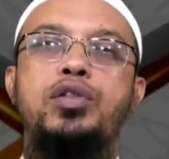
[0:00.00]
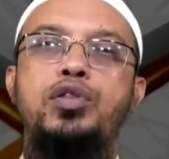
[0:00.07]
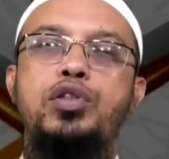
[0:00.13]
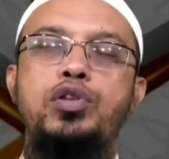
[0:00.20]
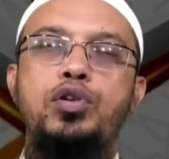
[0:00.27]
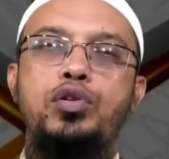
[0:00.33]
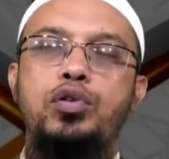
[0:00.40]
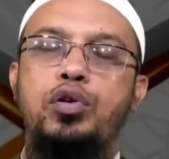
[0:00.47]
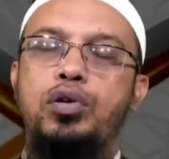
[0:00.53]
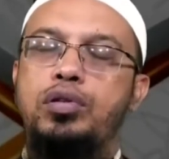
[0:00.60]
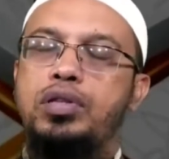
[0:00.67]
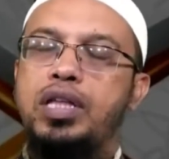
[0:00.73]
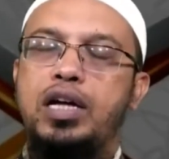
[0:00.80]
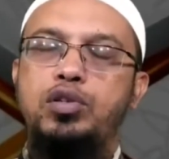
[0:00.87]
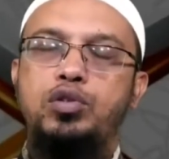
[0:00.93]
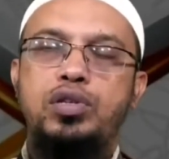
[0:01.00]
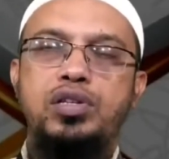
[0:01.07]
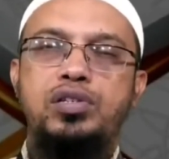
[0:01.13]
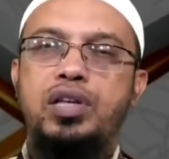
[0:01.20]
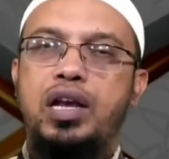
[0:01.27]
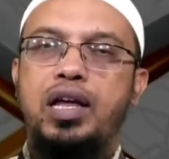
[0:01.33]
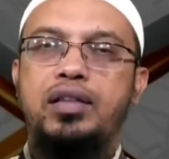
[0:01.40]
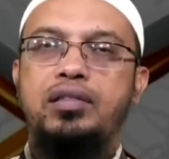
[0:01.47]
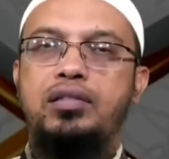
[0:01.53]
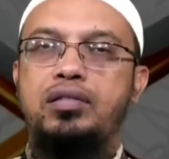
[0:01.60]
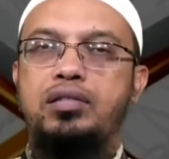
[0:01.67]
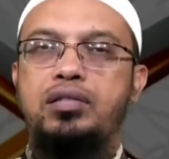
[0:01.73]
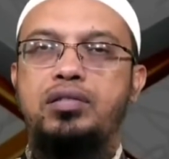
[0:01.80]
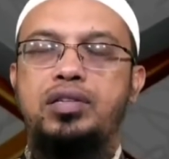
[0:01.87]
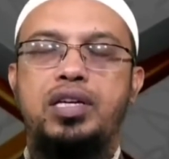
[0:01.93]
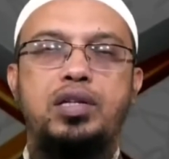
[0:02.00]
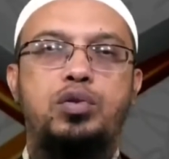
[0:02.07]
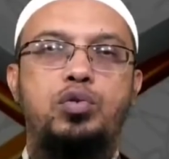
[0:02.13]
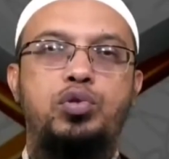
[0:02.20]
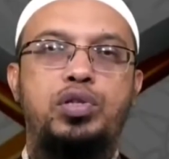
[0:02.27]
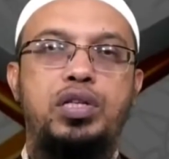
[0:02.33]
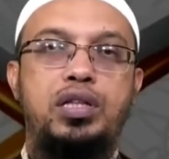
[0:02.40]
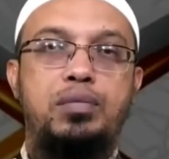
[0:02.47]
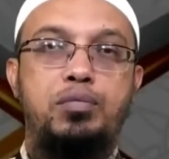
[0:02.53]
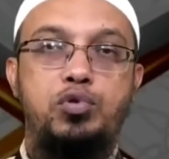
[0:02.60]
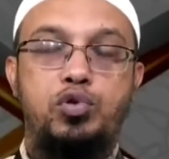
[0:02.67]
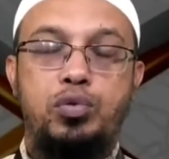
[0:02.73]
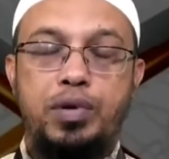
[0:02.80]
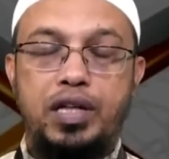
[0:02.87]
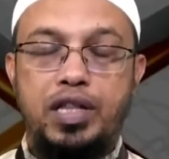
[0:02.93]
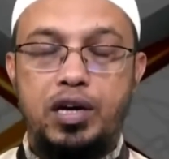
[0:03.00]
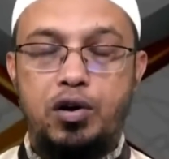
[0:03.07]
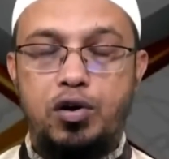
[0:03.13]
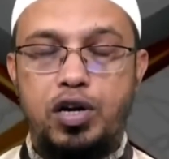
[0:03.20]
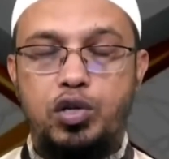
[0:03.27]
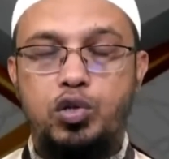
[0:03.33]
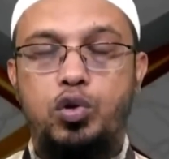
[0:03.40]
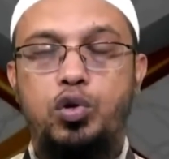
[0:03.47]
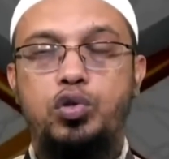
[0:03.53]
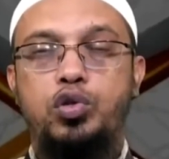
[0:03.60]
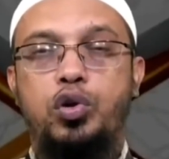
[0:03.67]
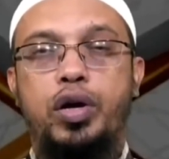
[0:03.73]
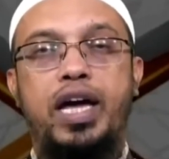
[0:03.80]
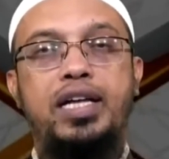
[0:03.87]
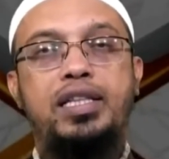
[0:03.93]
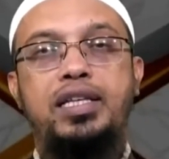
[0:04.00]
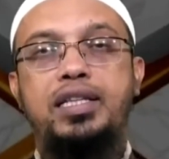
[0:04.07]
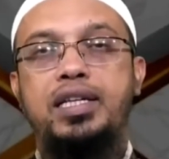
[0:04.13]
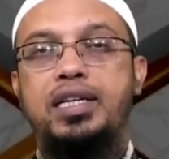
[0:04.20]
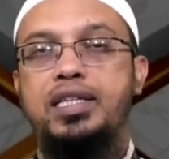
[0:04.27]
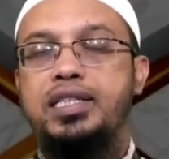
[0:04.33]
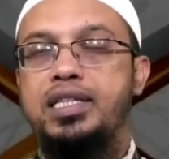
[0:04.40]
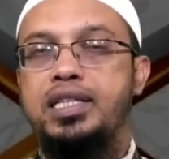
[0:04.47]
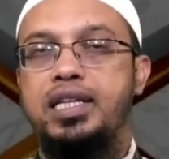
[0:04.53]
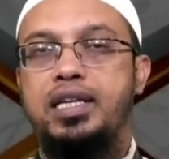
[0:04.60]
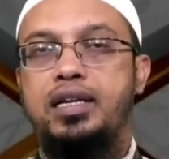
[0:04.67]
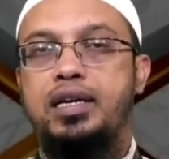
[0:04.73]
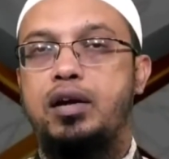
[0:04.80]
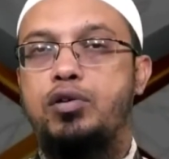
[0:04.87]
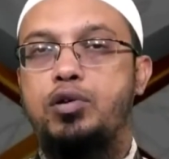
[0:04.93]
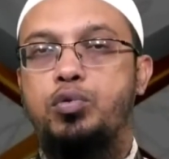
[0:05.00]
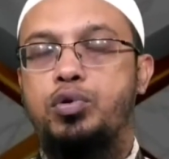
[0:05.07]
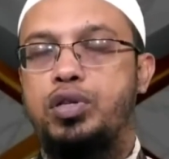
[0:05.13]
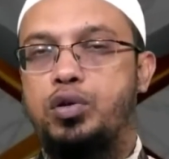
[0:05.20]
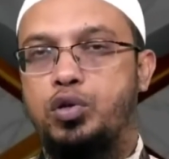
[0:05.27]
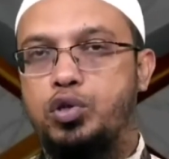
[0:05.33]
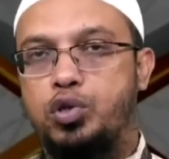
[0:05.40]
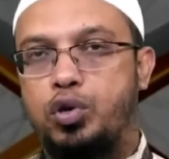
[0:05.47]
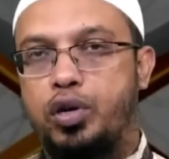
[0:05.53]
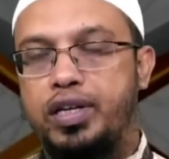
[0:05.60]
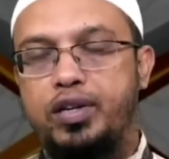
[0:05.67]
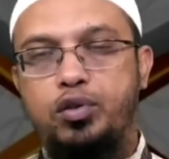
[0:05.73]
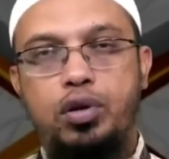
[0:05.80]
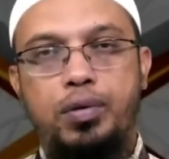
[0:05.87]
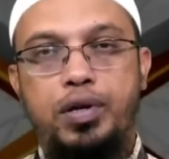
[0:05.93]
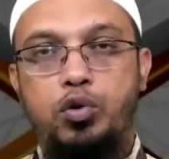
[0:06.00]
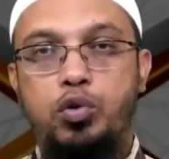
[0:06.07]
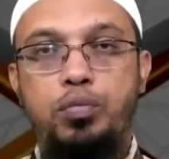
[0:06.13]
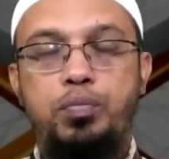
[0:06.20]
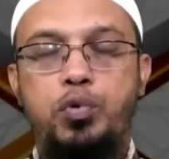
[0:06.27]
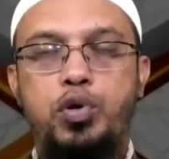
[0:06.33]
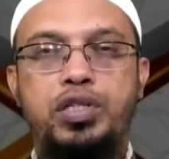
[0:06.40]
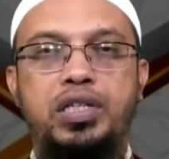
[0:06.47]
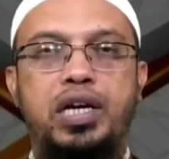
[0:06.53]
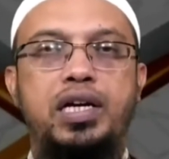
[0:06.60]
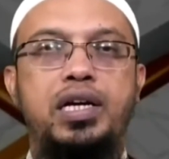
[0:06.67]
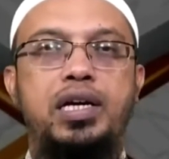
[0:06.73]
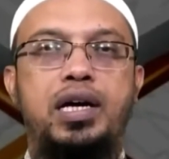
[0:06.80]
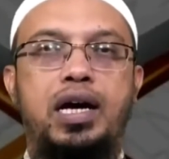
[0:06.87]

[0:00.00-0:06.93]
দ্বিতীয়ত তাহাজুদের সালাত যেহেতু শীতের মৌসুমে আদায় করাটা সহজ হয় একদিক থেকে শীতের কারণে উঠতে কষ্ট হয় কিন্তু আবার ঘুম পুরে যায়